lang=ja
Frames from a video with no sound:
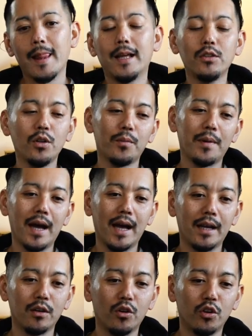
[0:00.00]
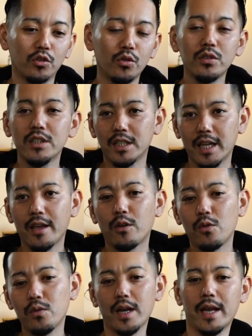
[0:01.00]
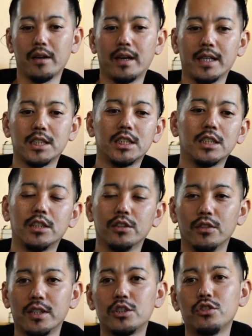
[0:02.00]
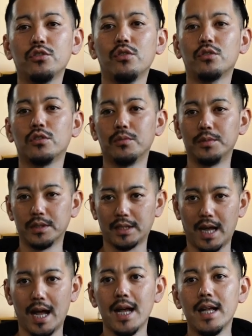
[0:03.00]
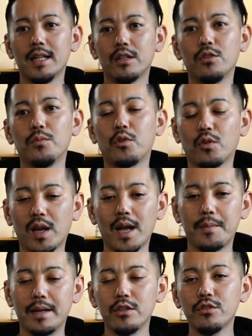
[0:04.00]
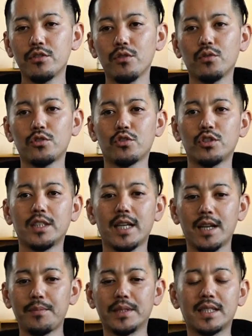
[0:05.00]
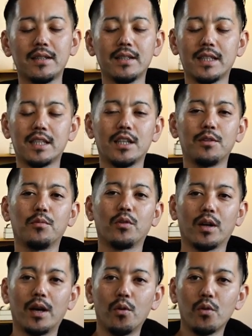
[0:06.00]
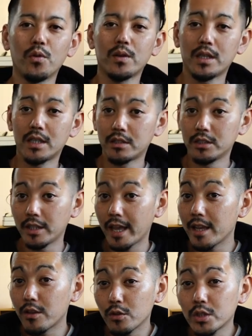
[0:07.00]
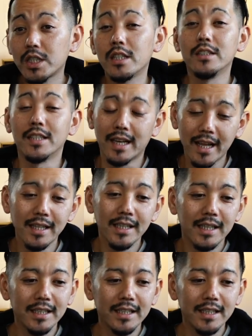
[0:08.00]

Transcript: あとはまあ、あの、特にね、今回の話っていうのは中国の文化っていうものが、まあ、琉球王朝時代にやっぱ伝わってきてるものが大きく影響してるんでね、